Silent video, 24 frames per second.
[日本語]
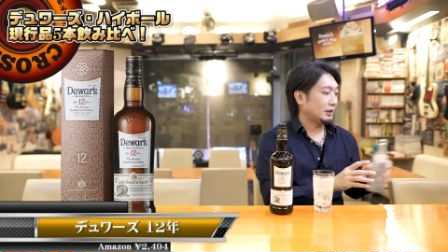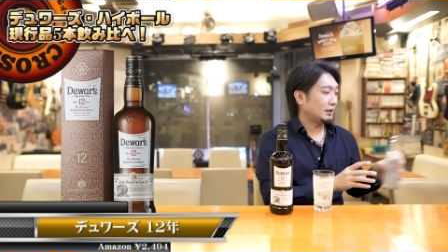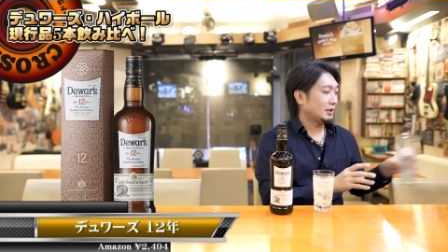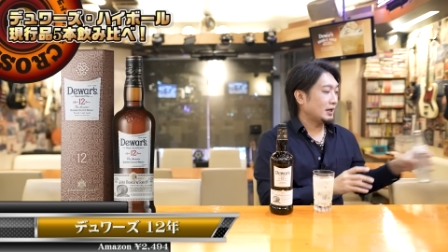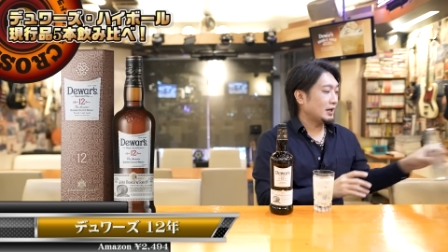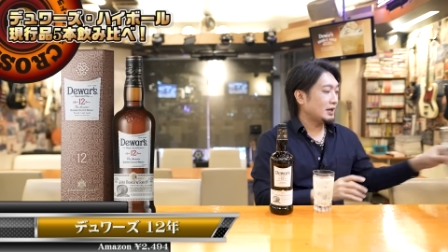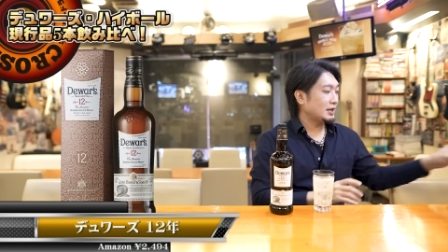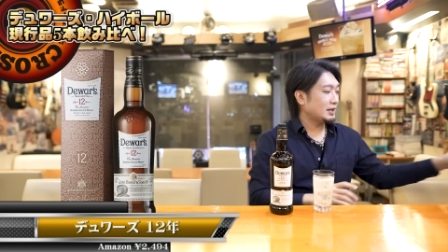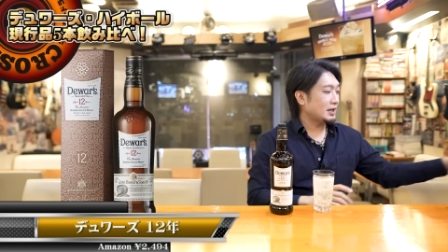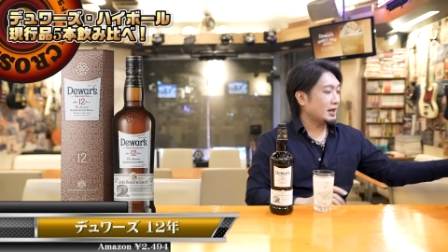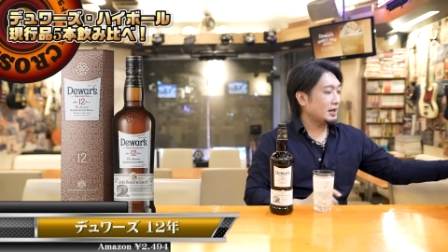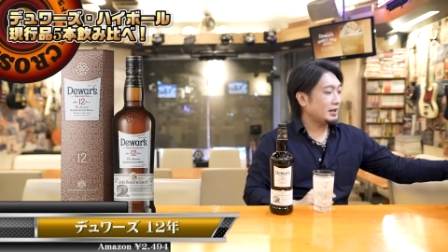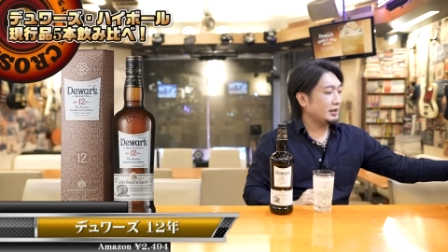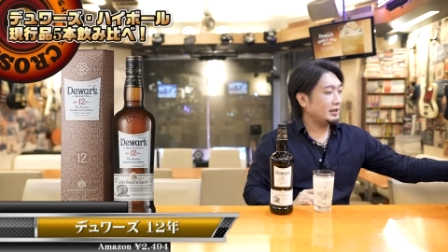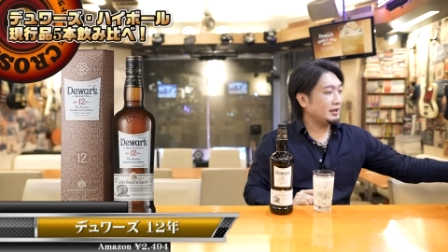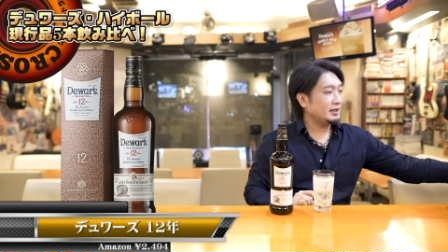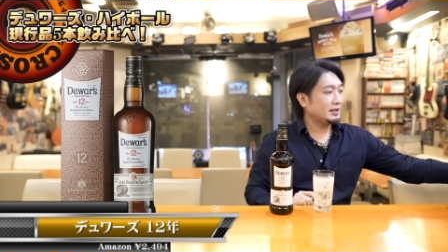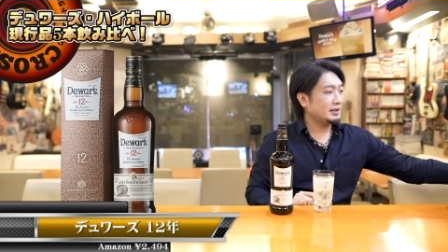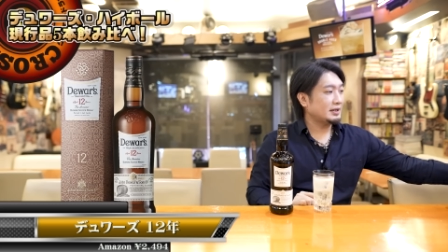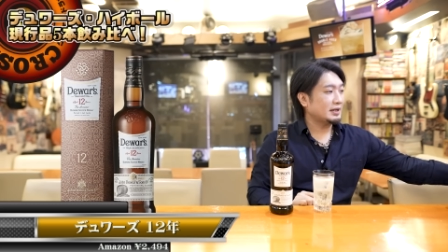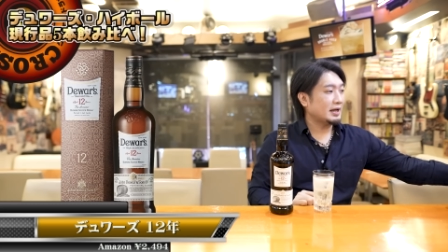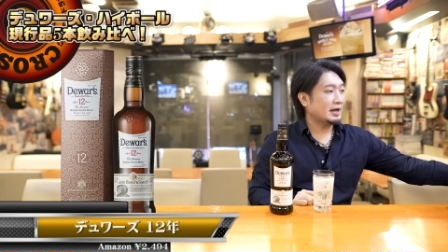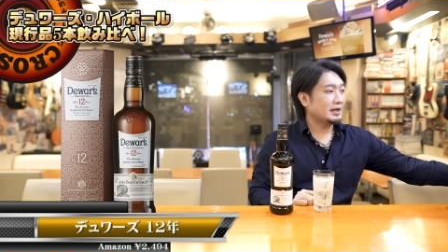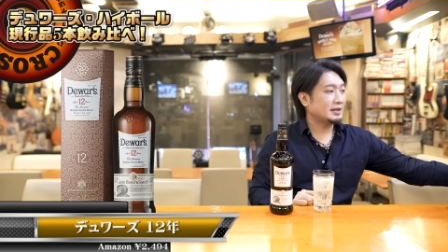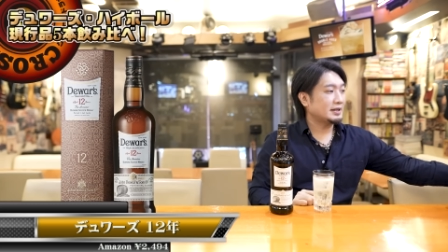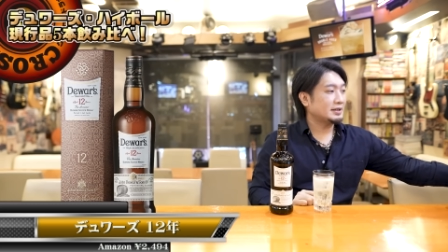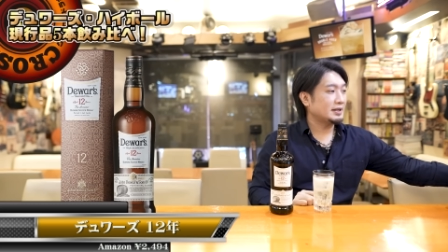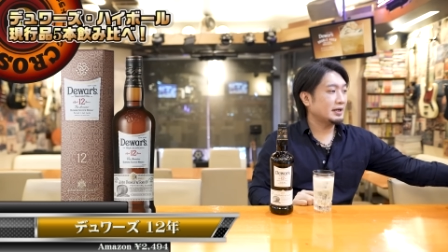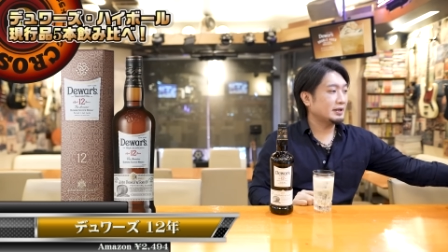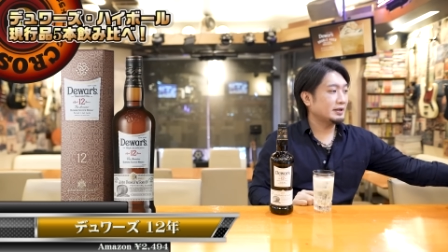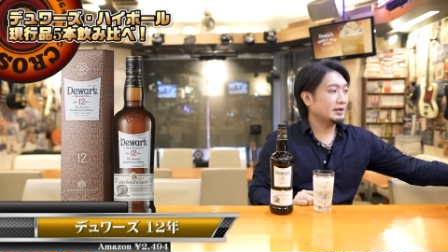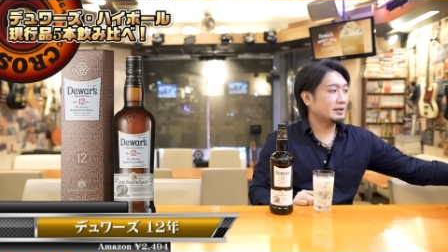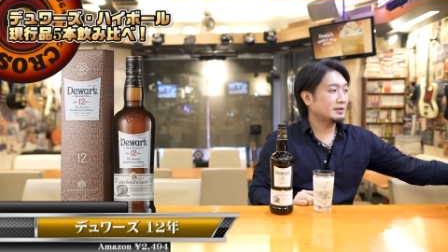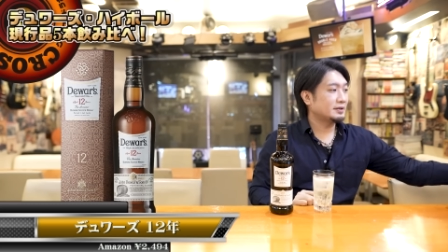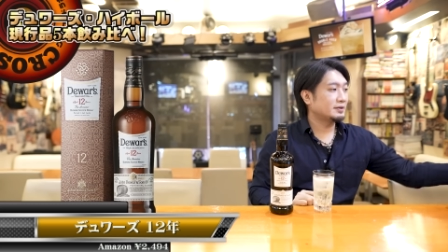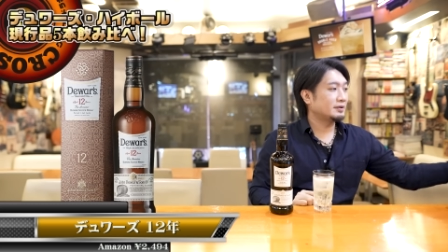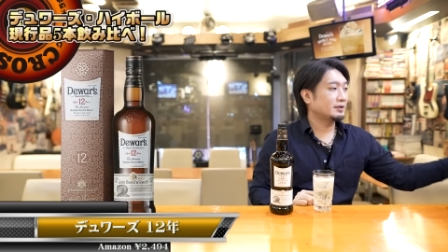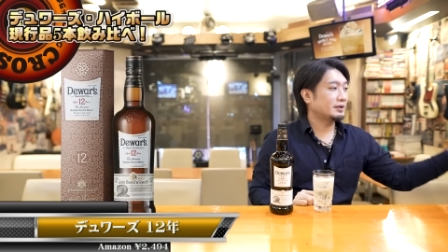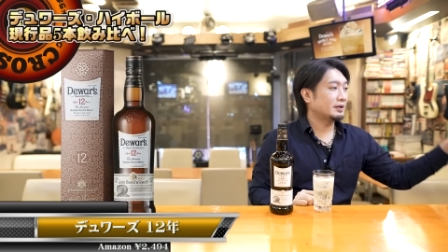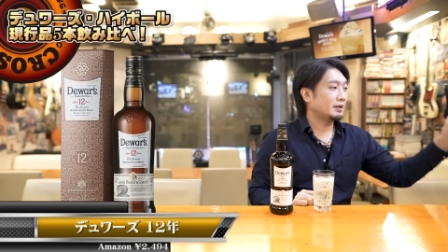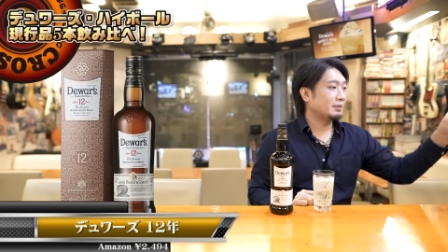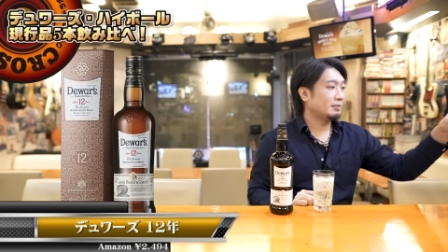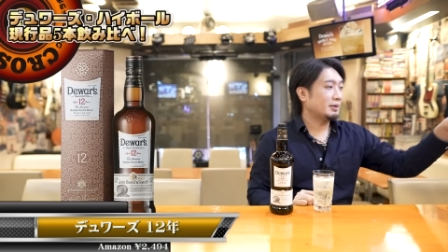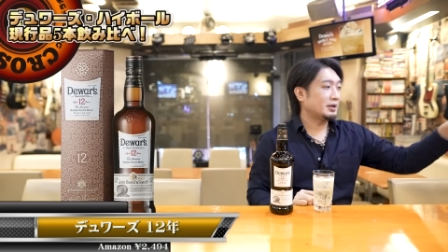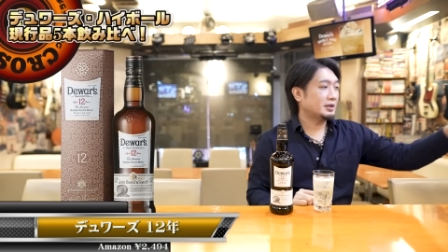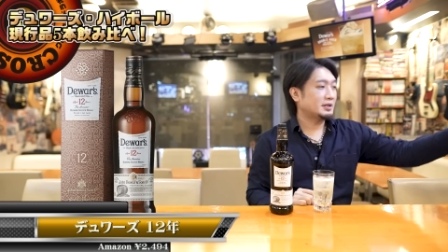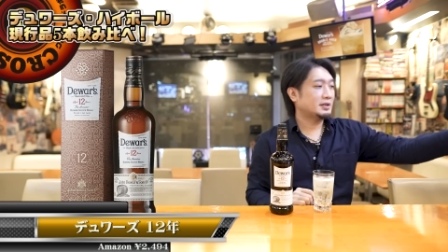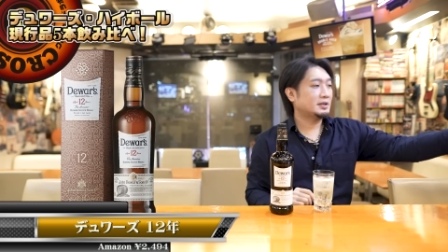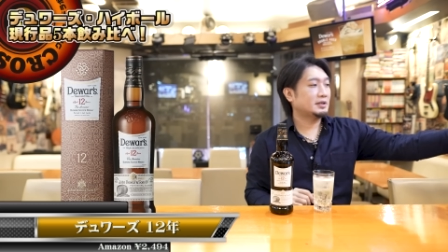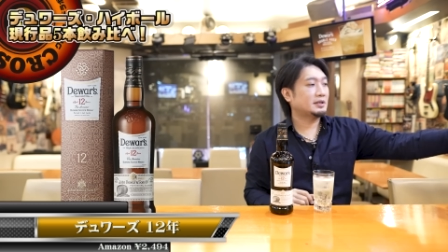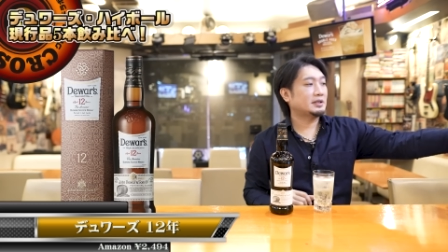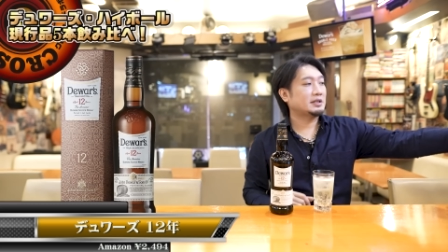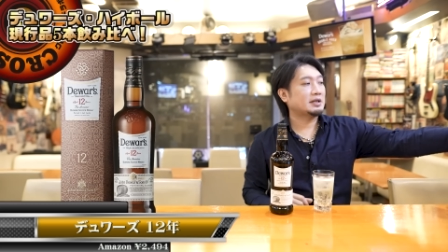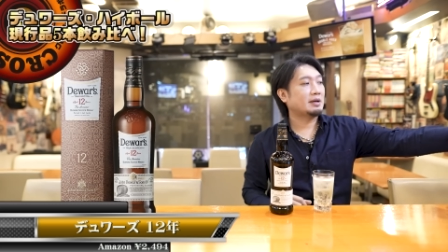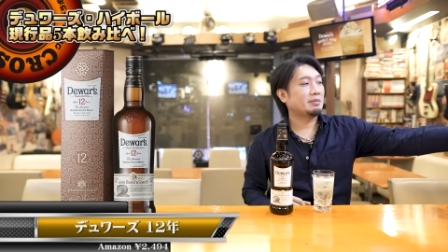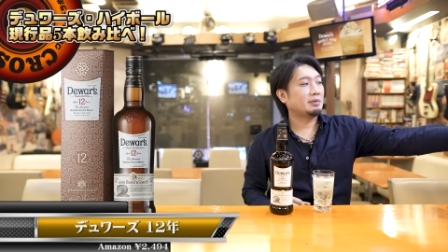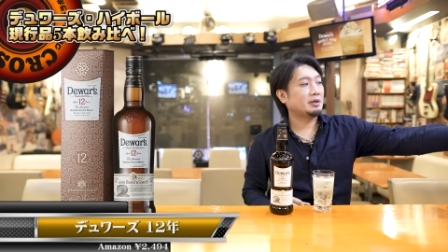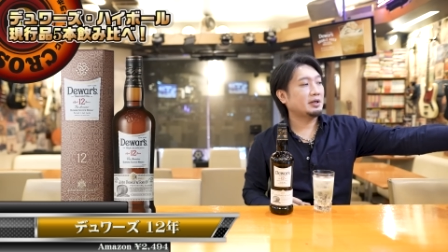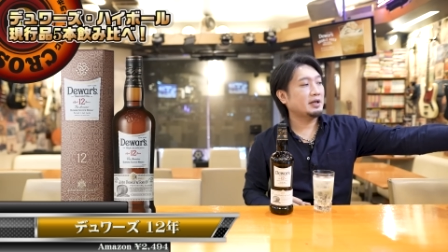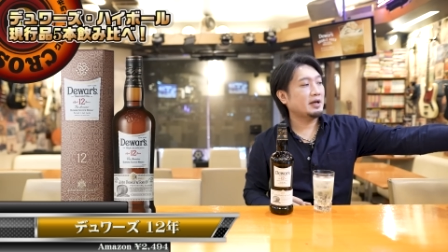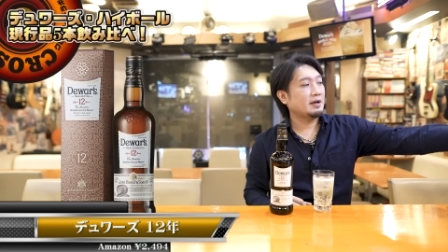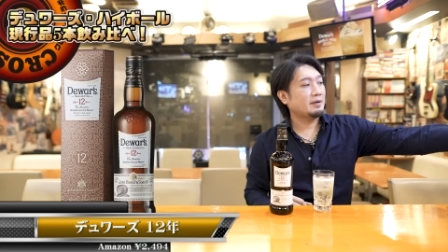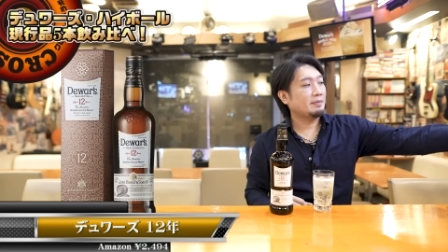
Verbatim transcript: だいたい1対3で作ってます。ちなみにね、